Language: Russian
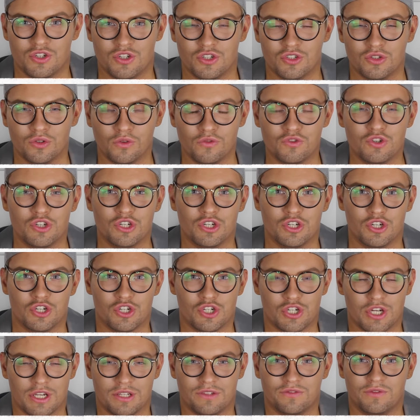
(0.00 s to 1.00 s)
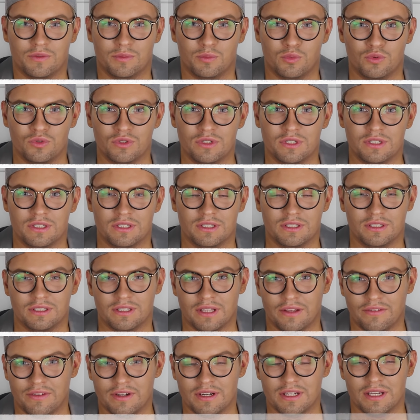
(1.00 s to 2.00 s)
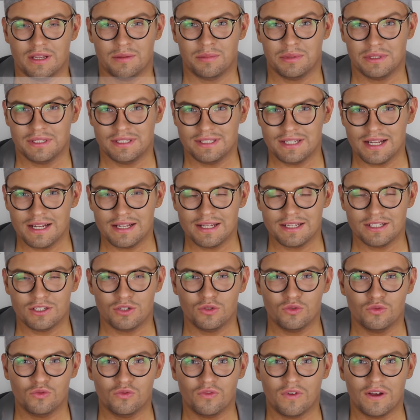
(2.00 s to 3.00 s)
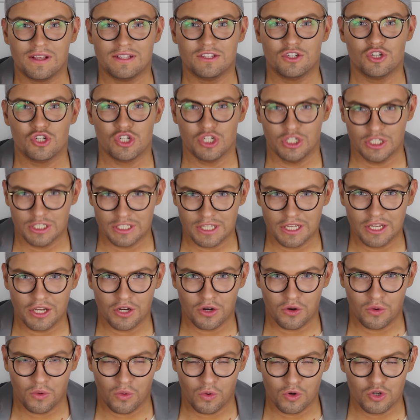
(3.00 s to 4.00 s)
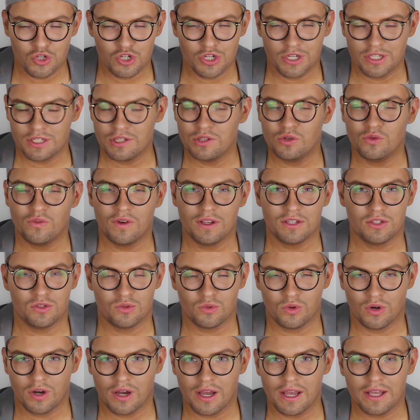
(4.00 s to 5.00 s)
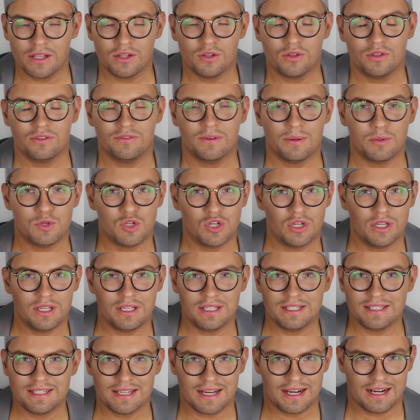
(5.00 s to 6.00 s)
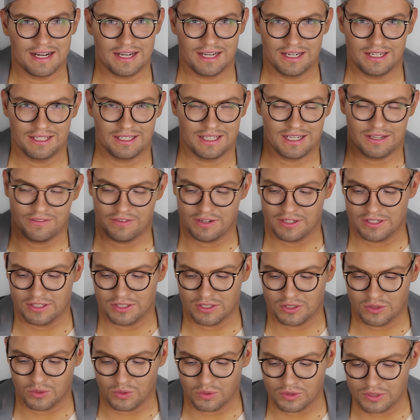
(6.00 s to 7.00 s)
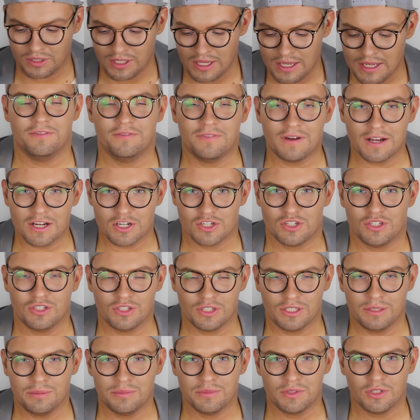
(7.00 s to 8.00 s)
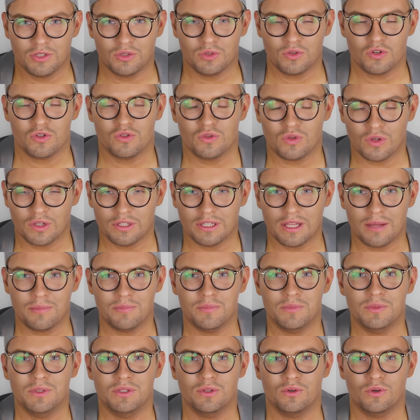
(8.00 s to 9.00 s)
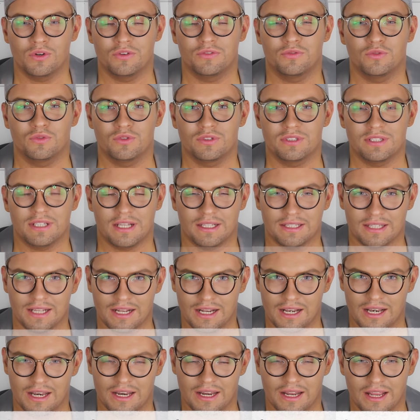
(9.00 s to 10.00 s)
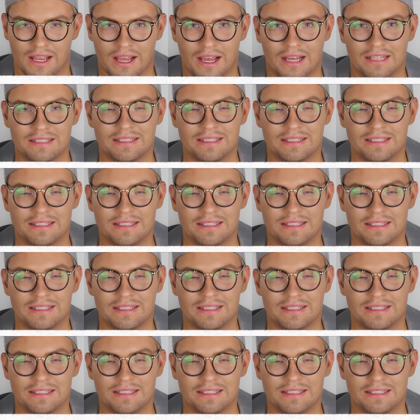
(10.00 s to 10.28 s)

Часов через 6 вы будете, наверное, блестеть, если у вас жирная кожа. Если у вас сухая, то это вообще идеальный для вас тон. Важно именно то, что она многофункциональная.